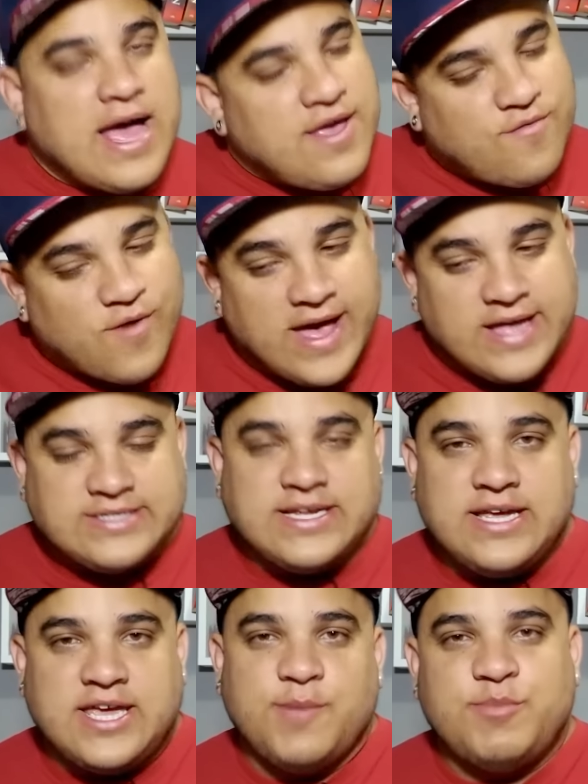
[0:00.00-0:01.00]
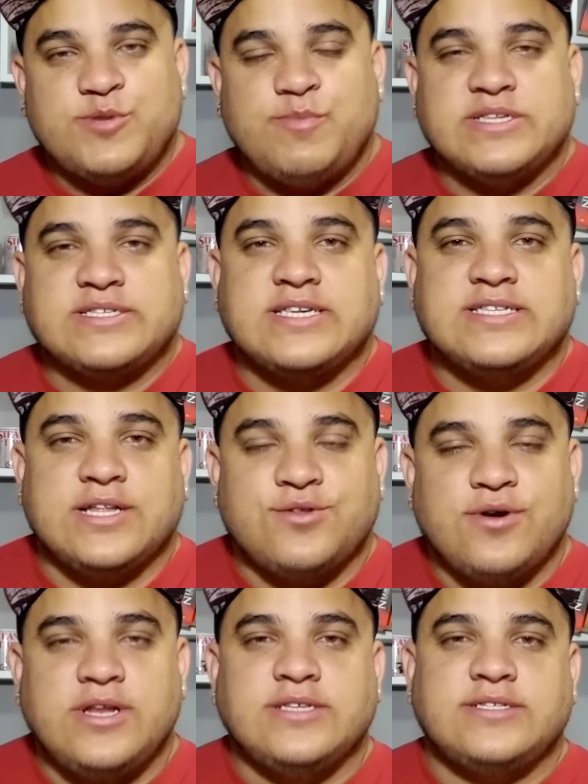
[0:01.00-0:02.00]
Aí vai essa equipe de
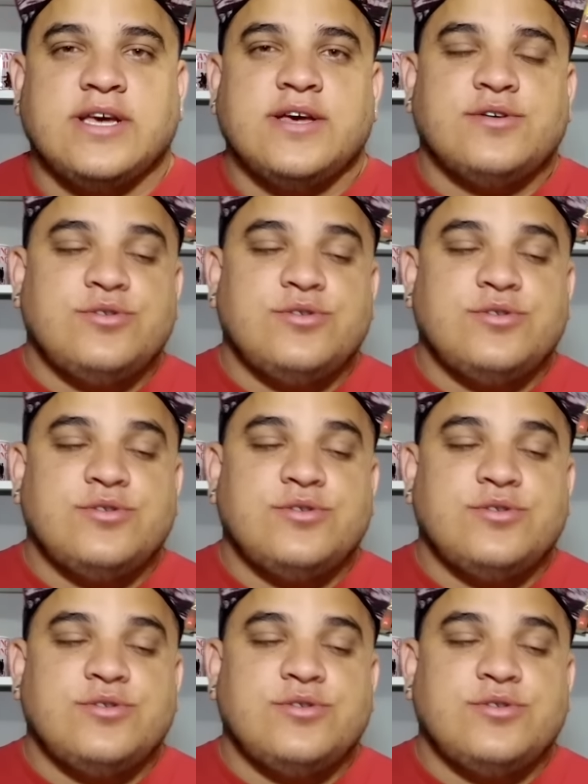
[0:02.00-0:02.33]
pesquisadores,